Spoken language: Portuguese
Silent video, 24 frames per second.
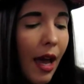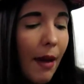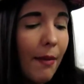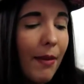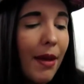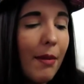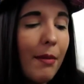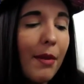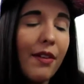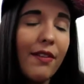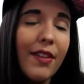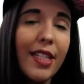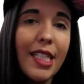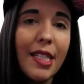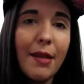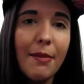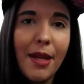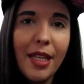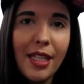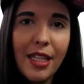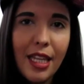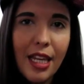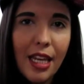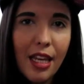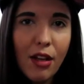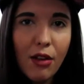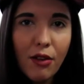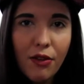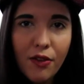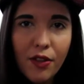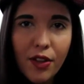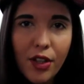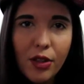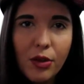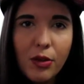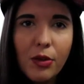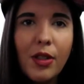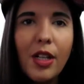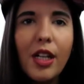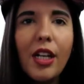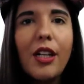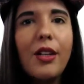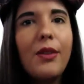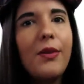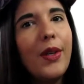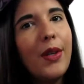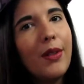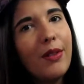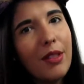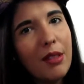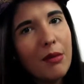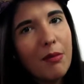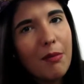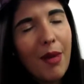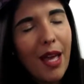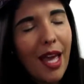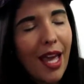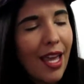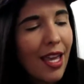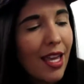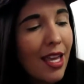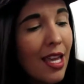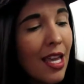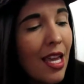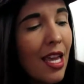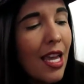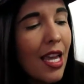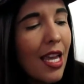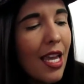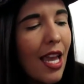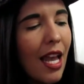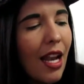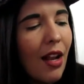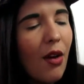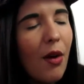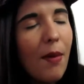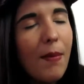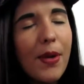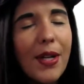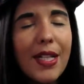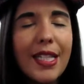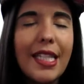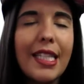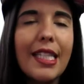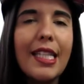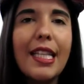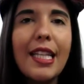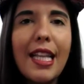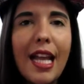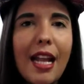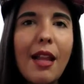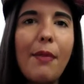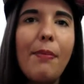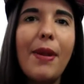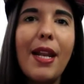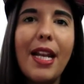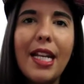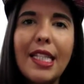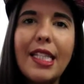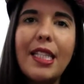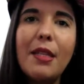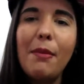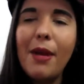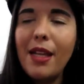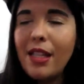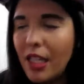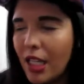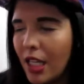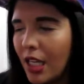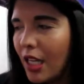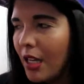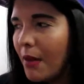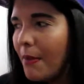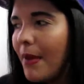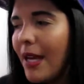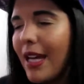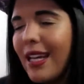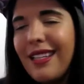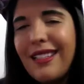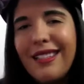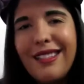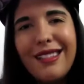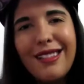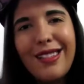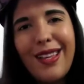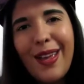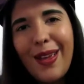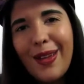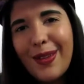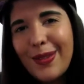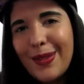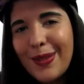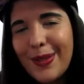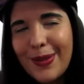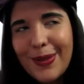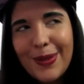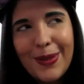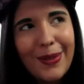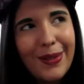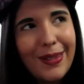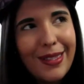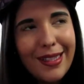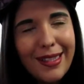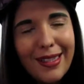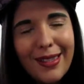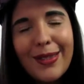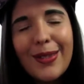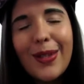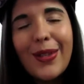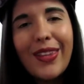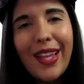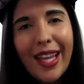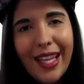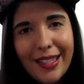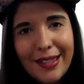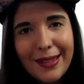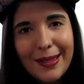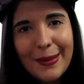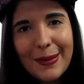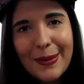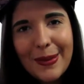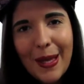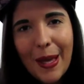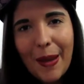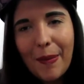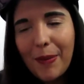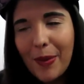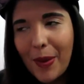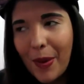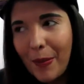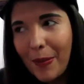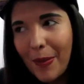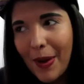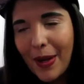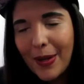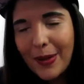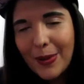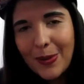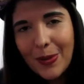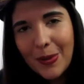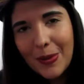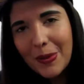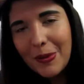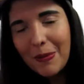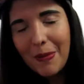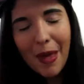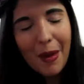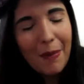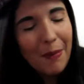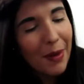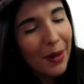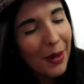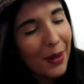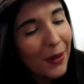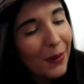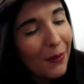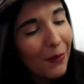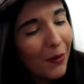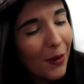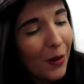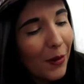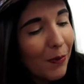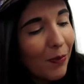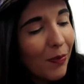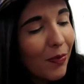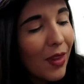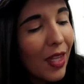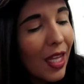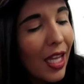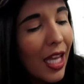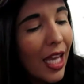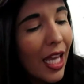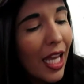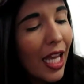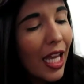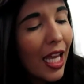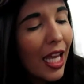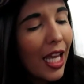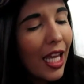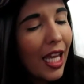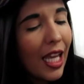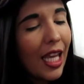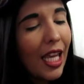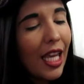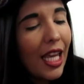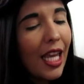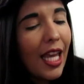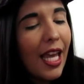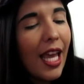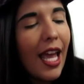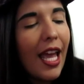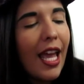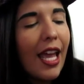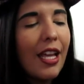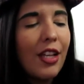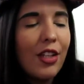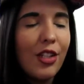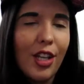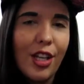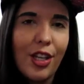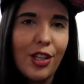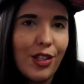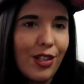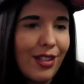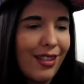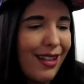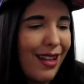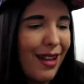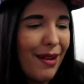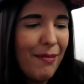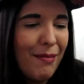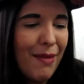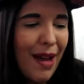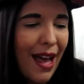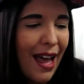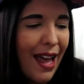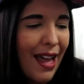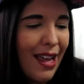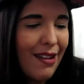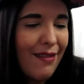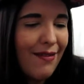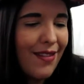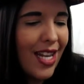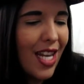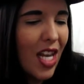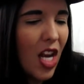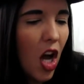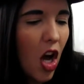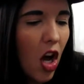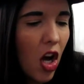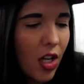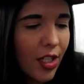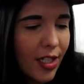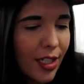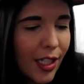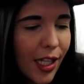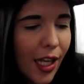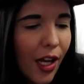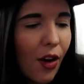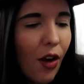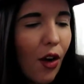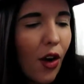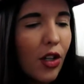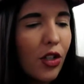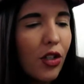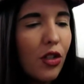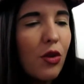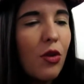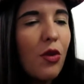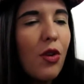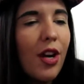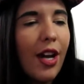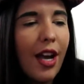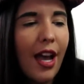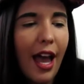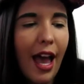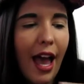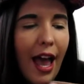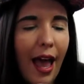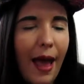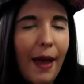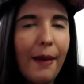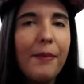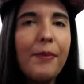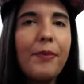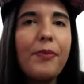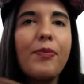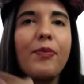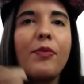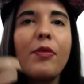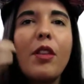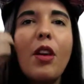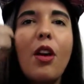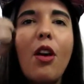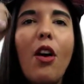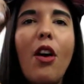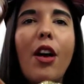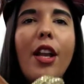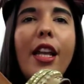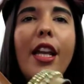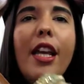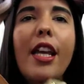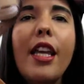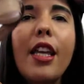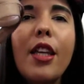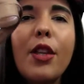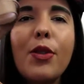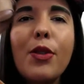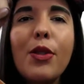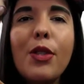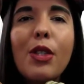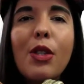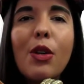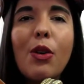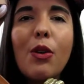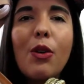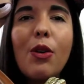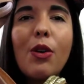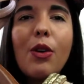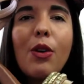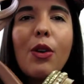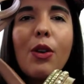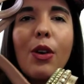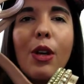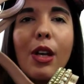A minha mãe vai ser madrinha no final do ano, eu também. E ela comprou essa sandália pra ela ser madrinha, mas, gente, eu sou, sou dessa, sabe? Que eu pego as coisas da minha mãe, enfim. E, gente, essa sandália é maravilhosa, da Código K. Olha isso.